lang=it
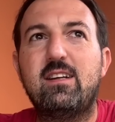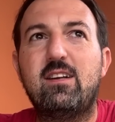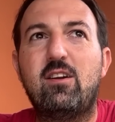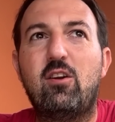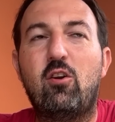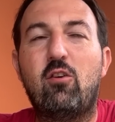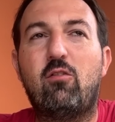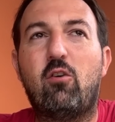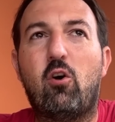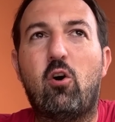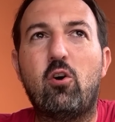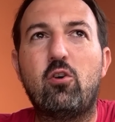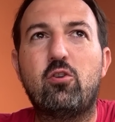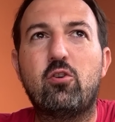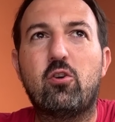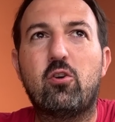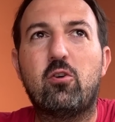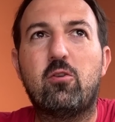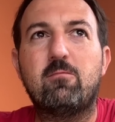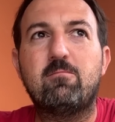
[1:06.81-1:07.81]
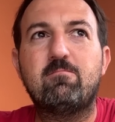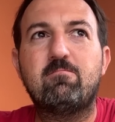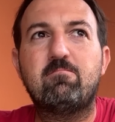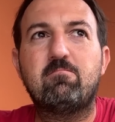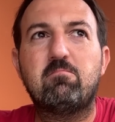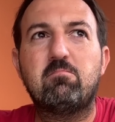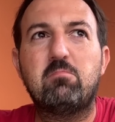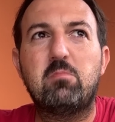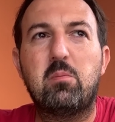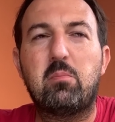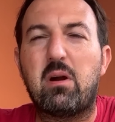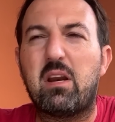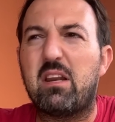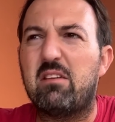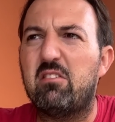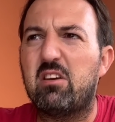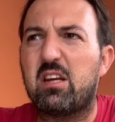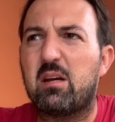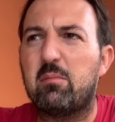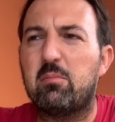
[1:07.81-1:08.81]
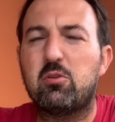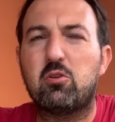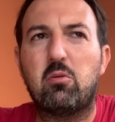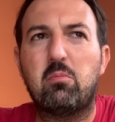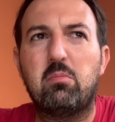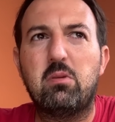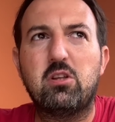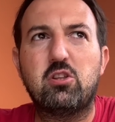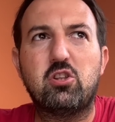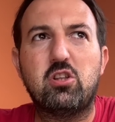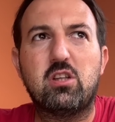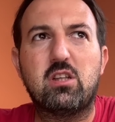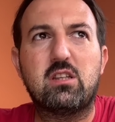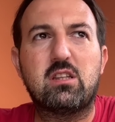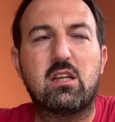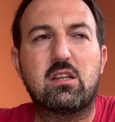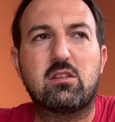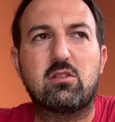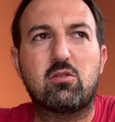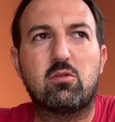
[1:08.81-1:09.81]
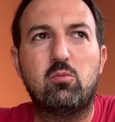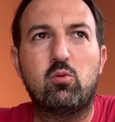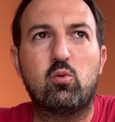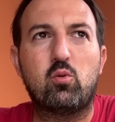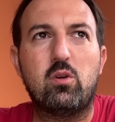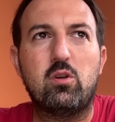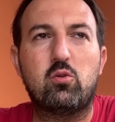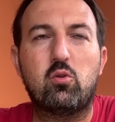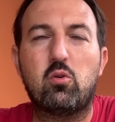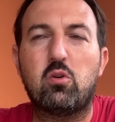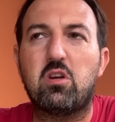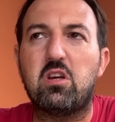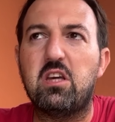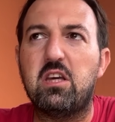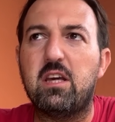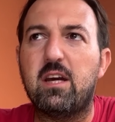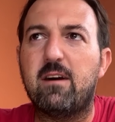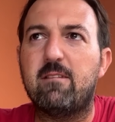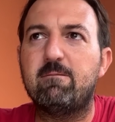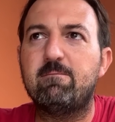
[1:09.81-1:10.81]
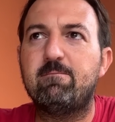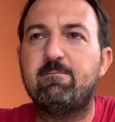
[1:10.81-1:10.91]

lo vogliono, mi pare di aver capito il Besiktas, comunque in Turchia,